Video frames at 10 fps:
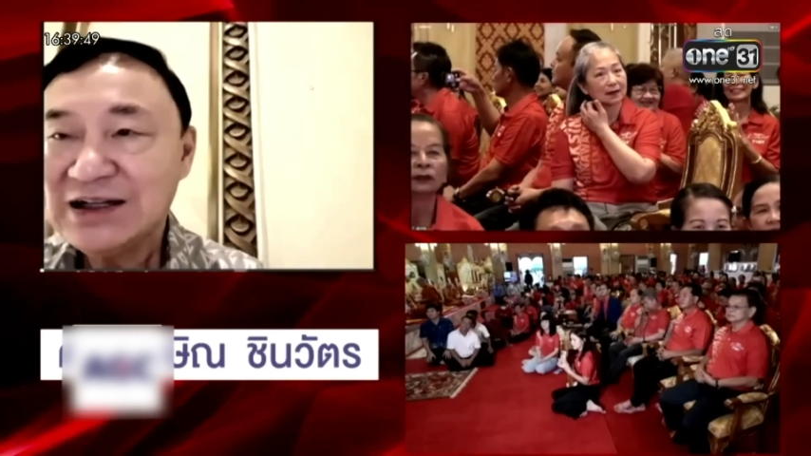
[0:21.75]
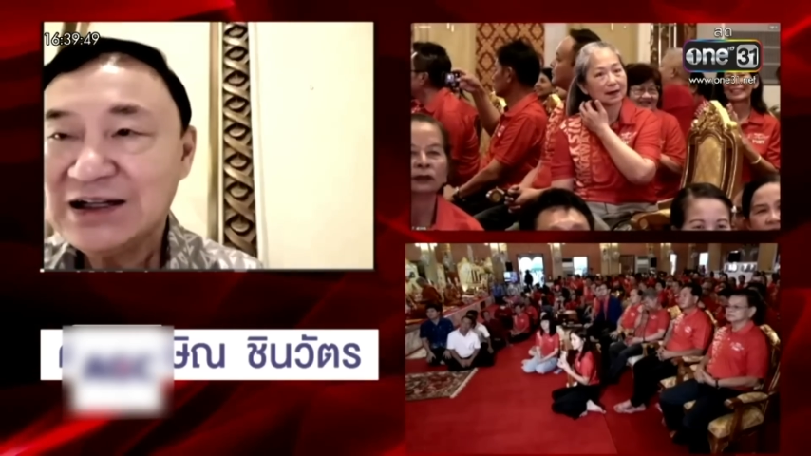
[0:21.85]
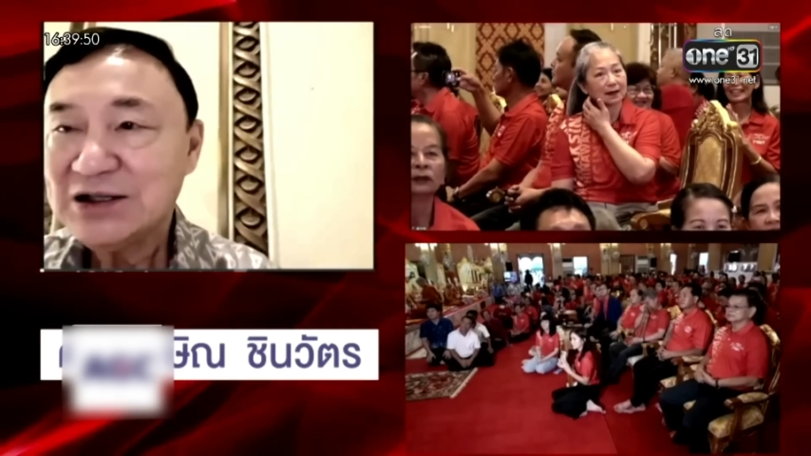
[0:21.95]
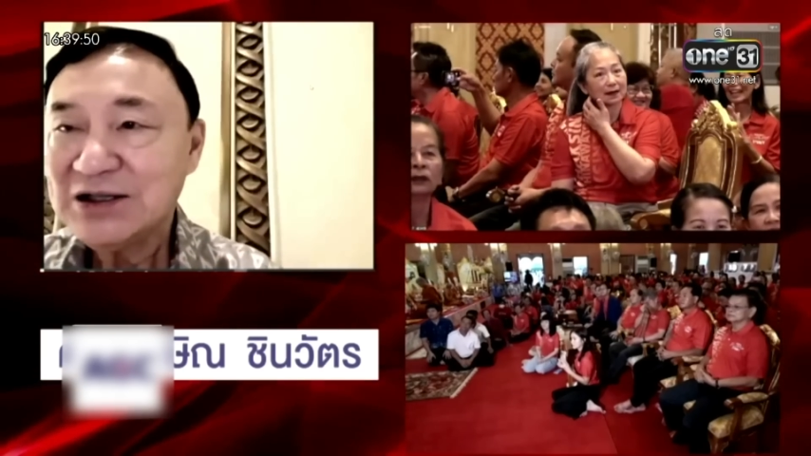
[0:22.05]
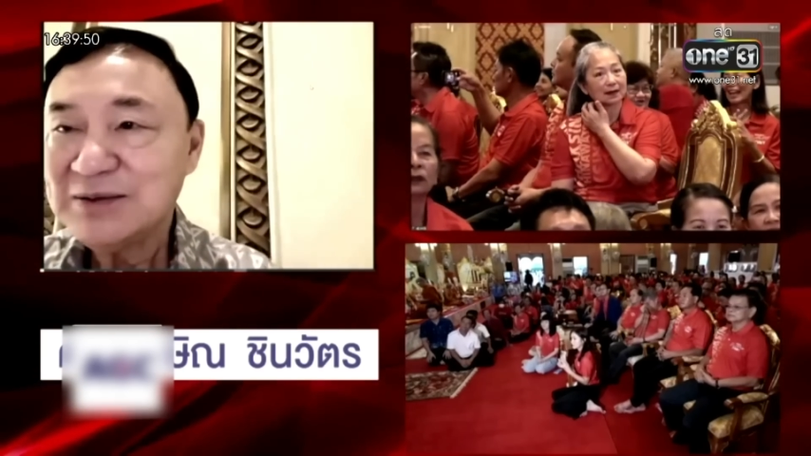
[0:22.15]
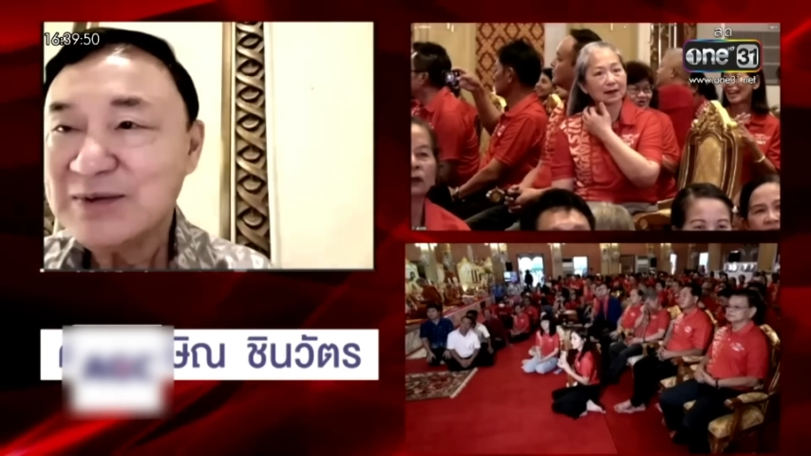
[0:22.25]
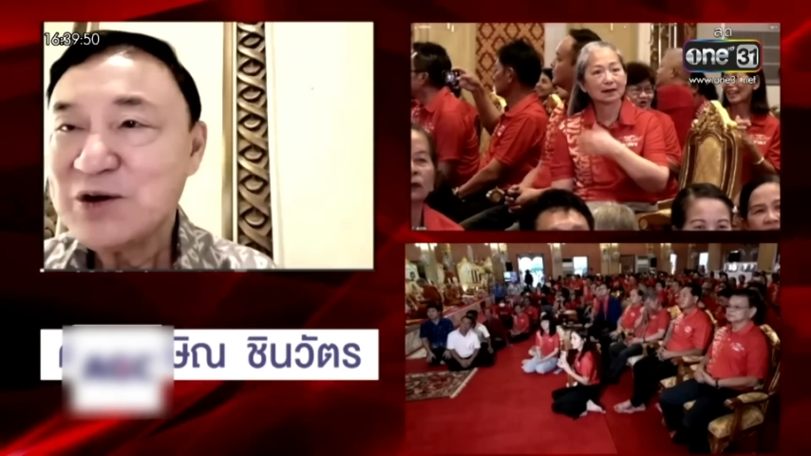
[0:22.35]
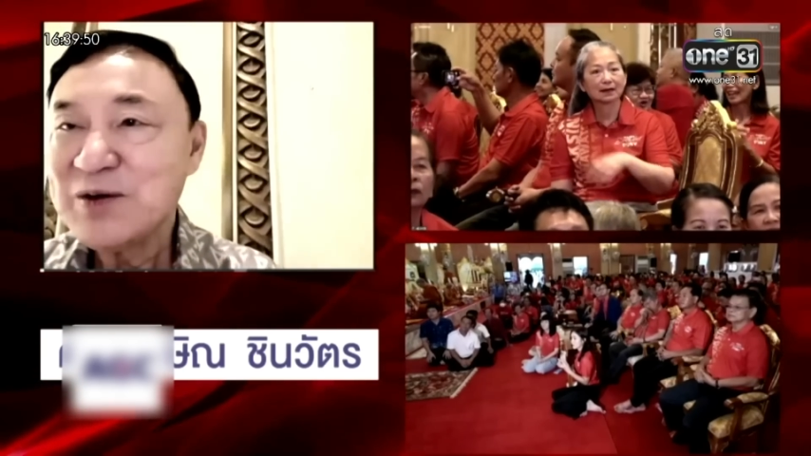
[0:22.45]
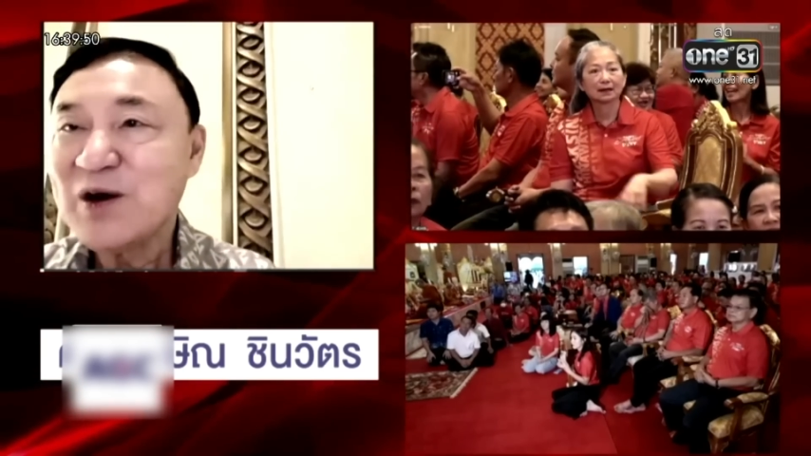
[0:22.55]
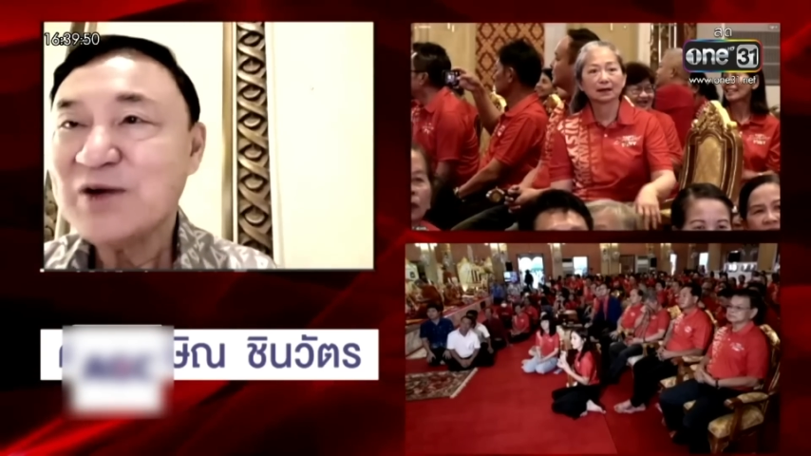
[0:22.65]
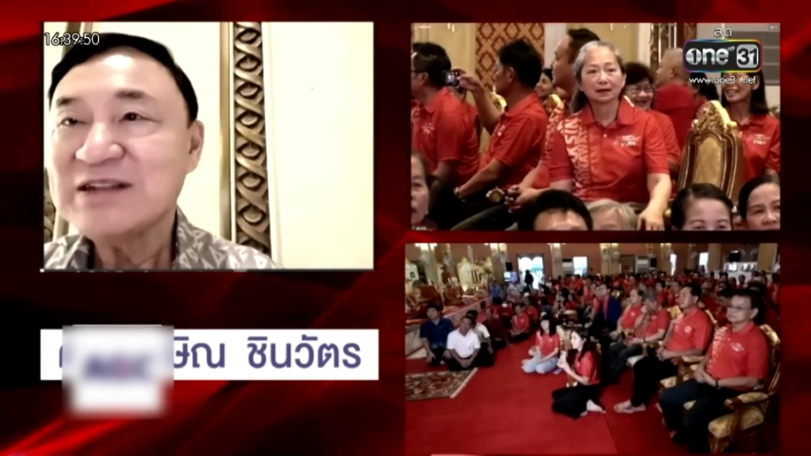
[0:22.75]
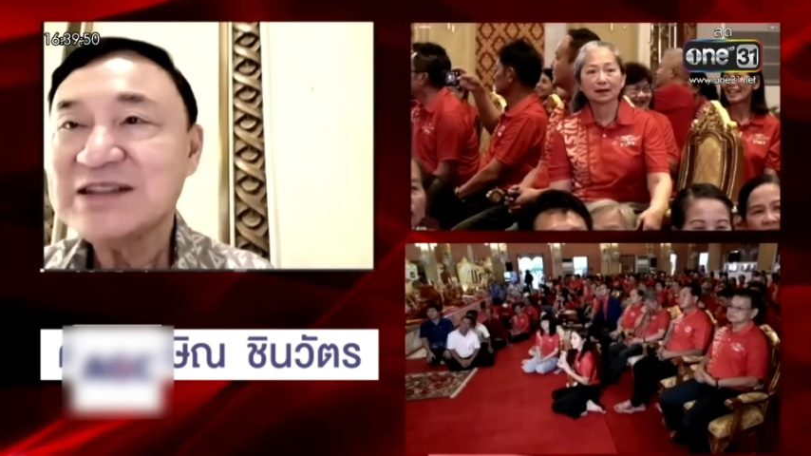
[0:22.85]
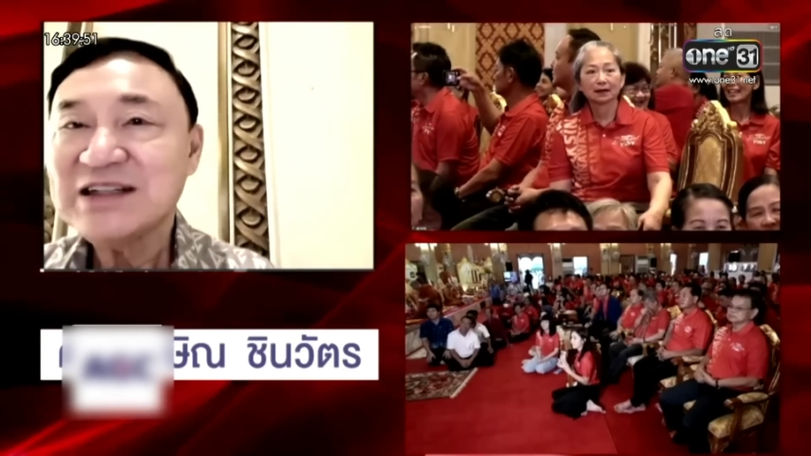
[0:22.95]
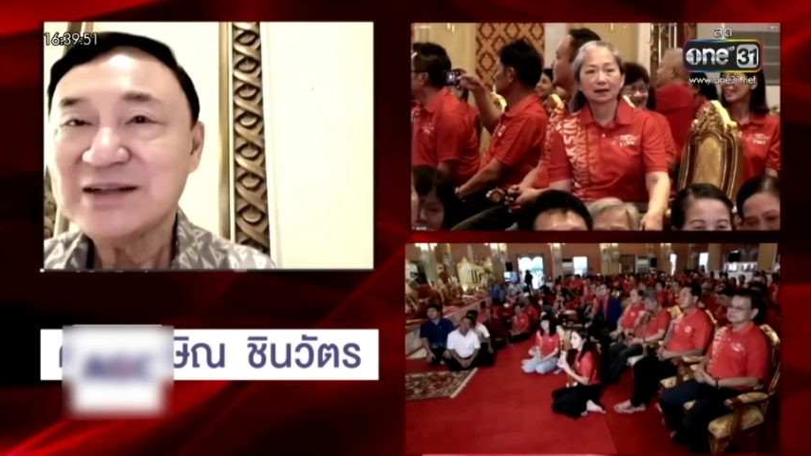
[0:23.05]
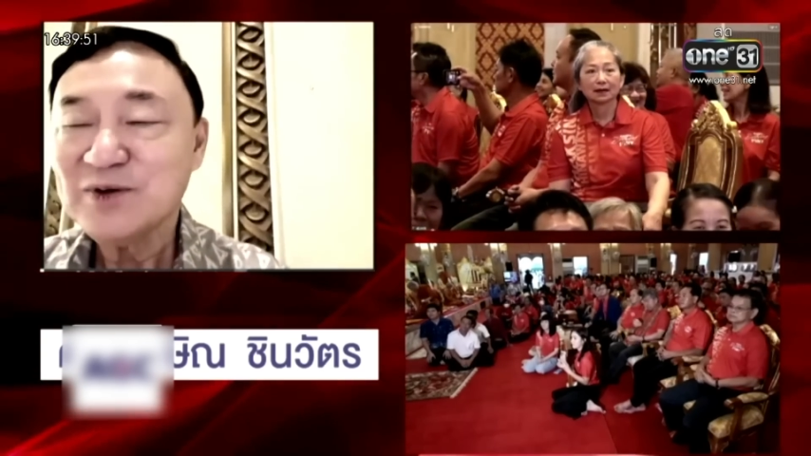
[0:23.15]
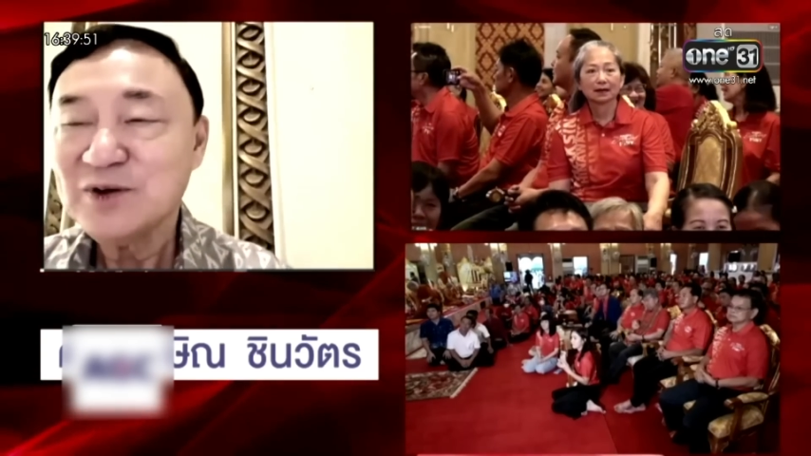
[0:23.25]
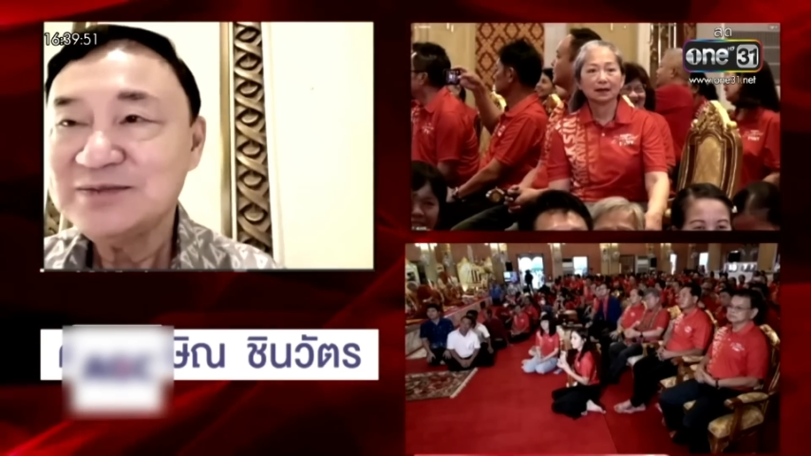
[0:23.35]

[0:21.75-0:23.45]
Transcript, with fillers: ก็มาอวยพรวันเกิดผม